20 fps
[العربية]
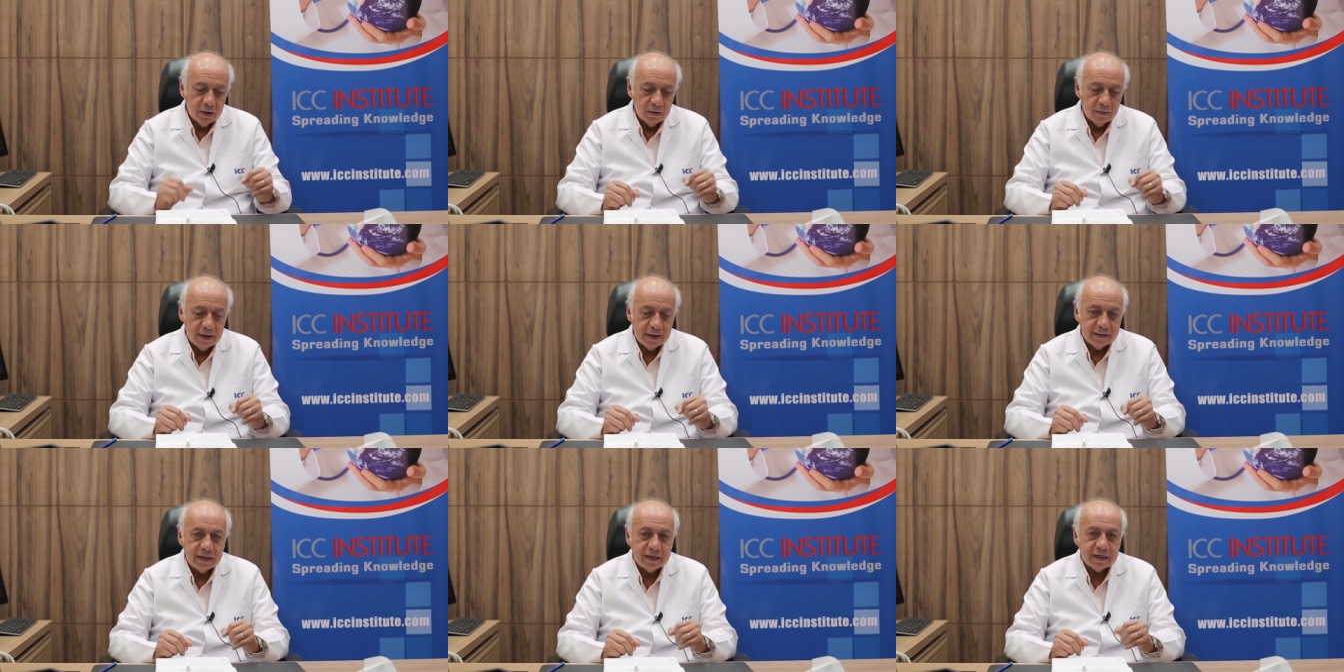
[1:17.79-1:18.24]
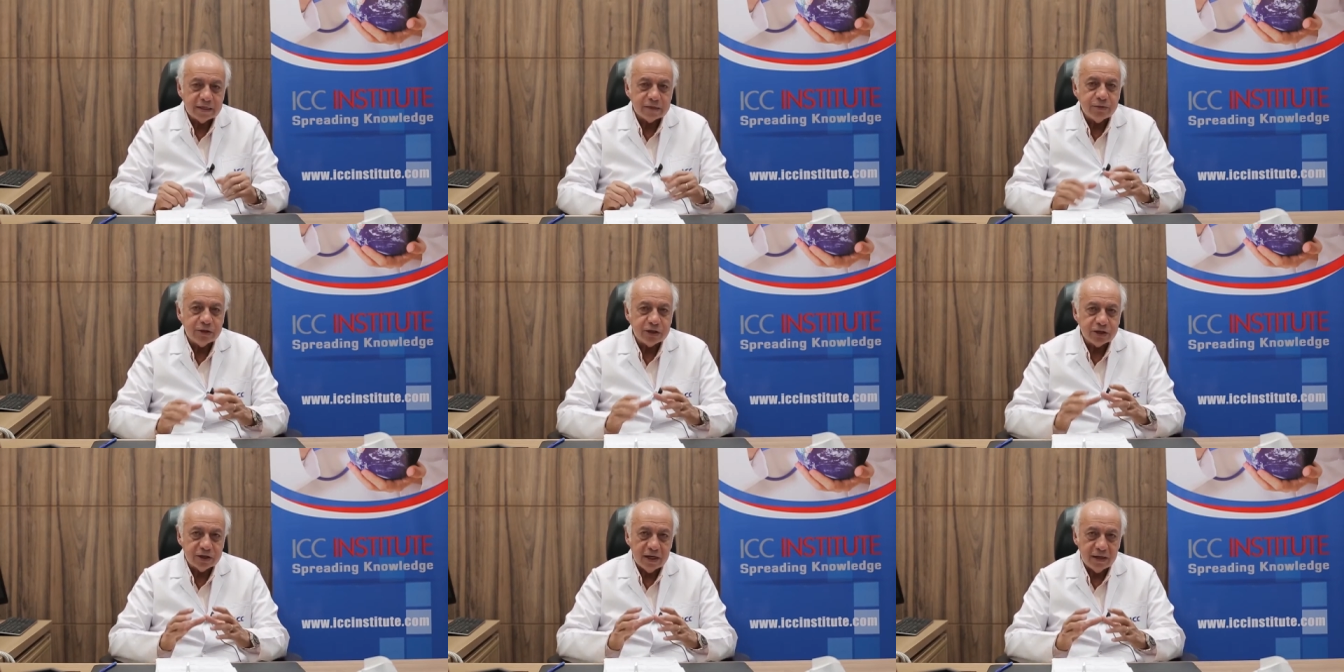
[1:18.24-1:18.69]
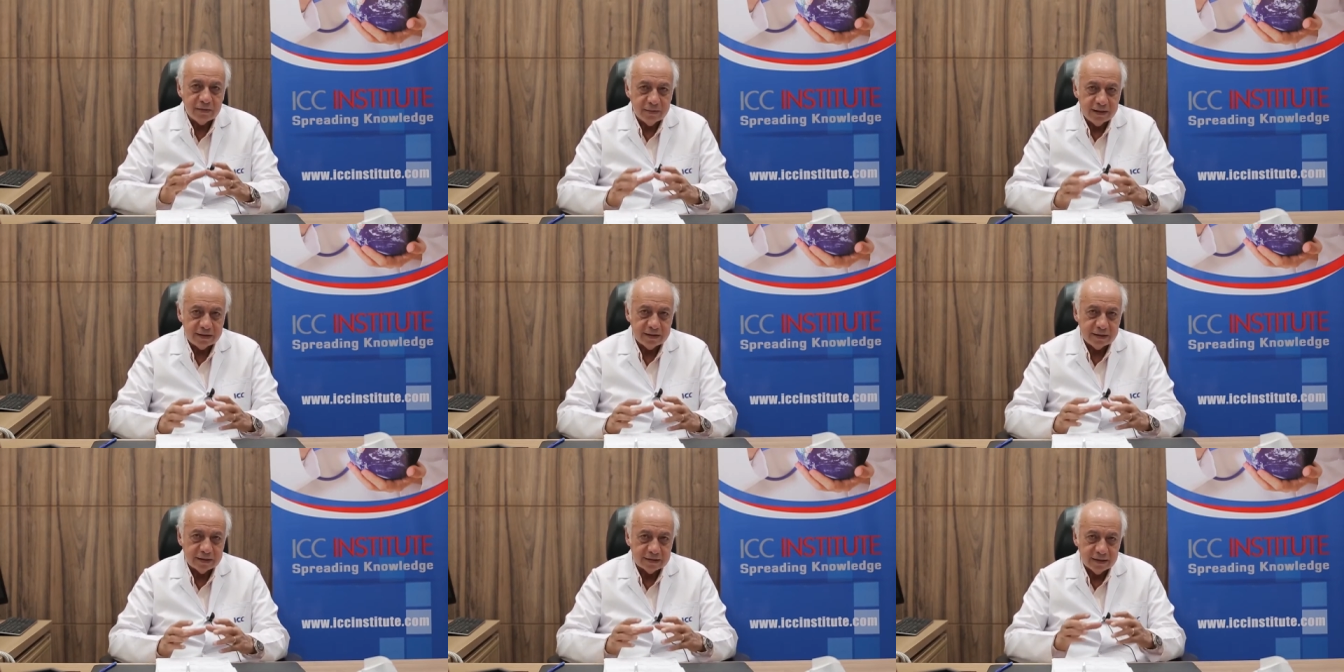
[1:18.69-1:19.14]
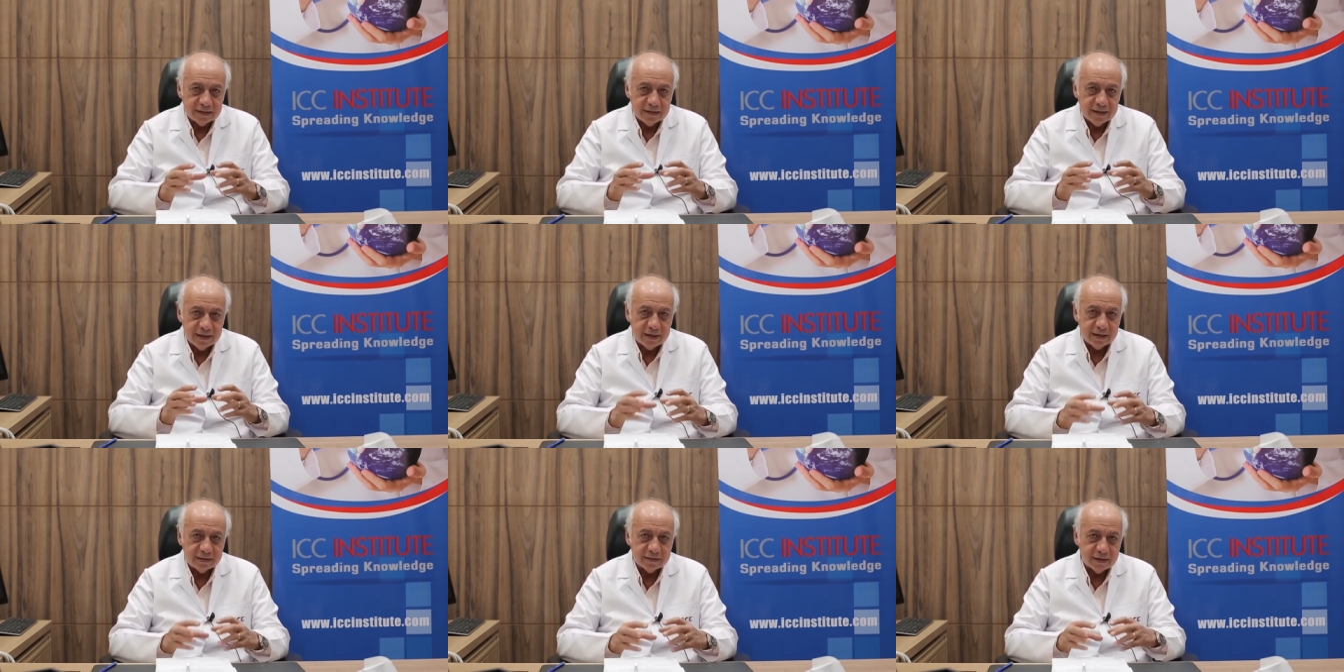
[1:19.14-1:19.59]
وعندنا سبيشال ميتنجز
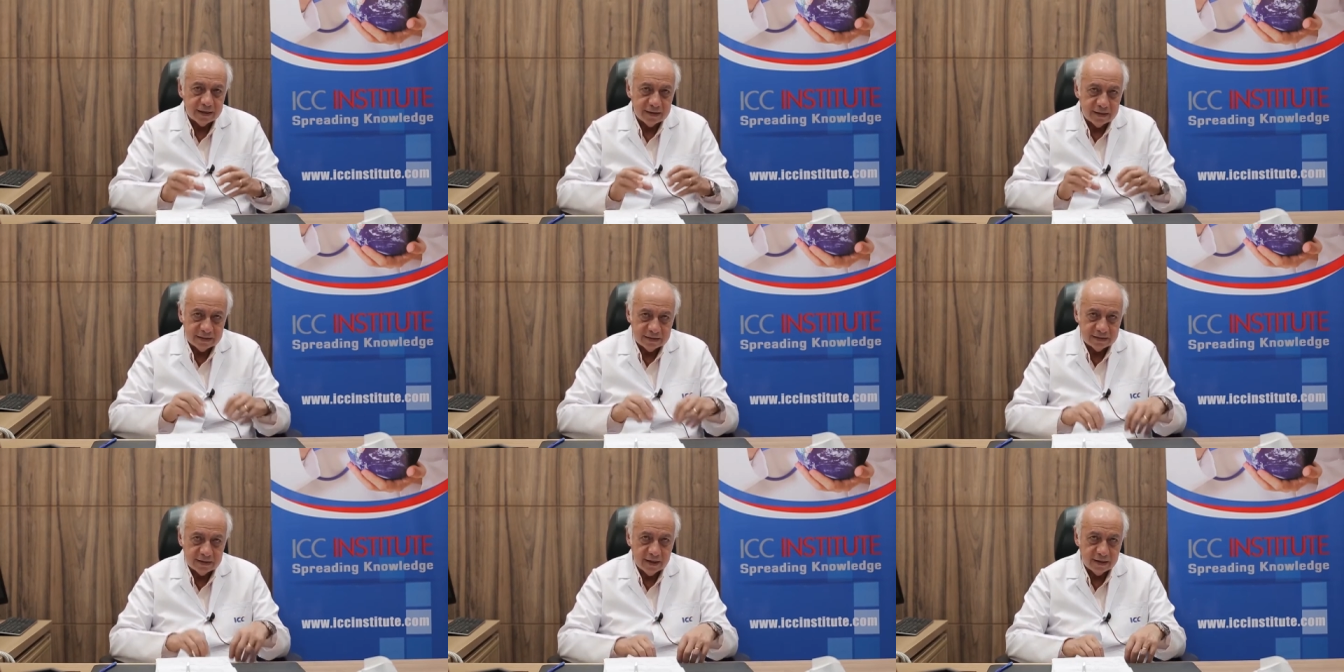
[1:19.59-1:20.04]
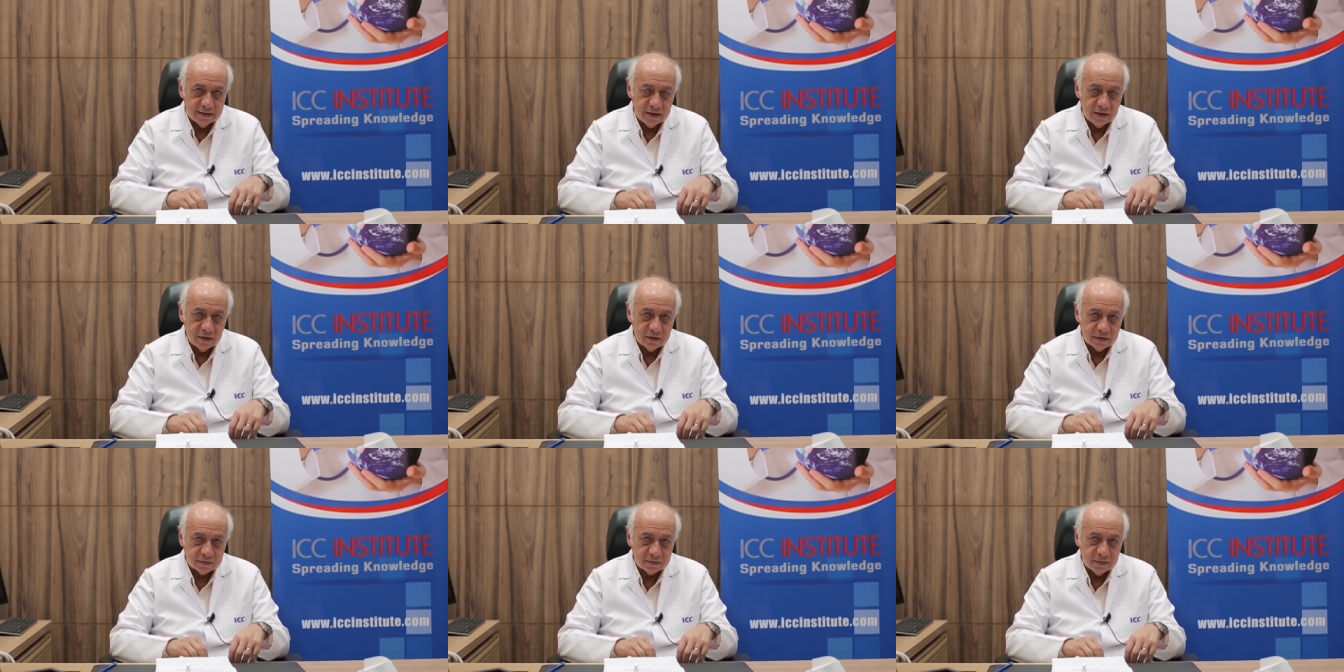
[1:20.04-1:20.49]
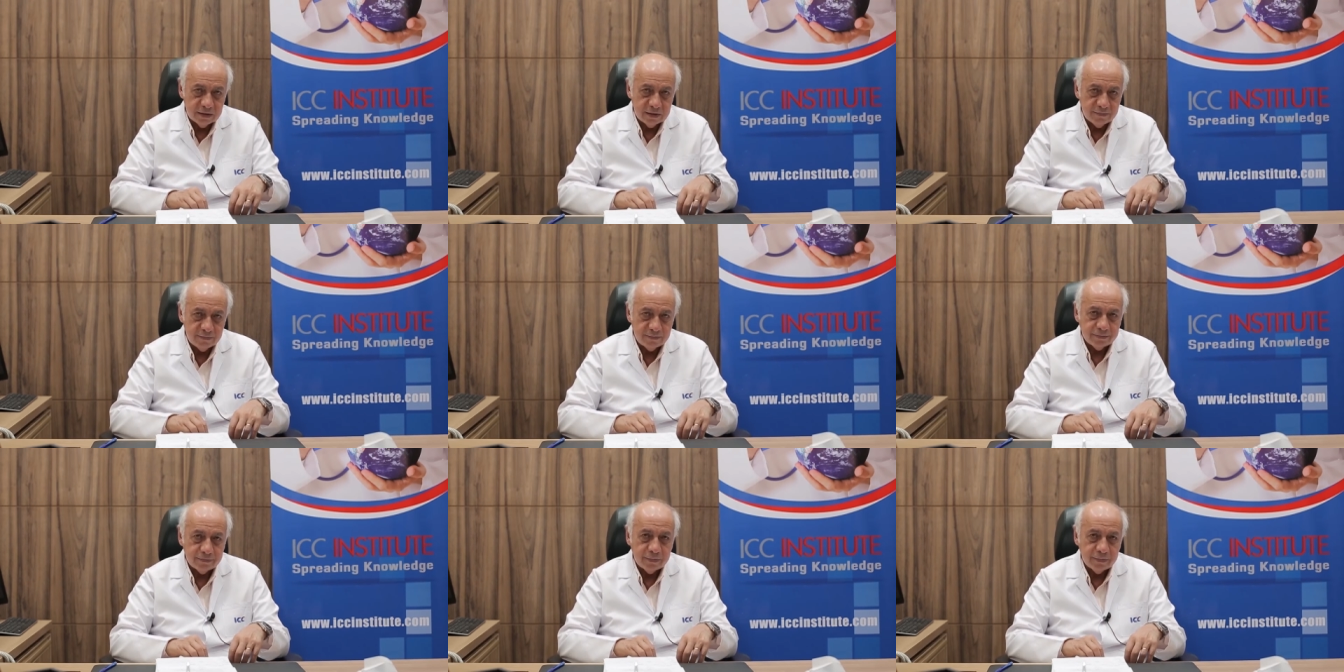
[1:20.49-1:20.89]
للدكاتره انسايد ذا هوسبيتال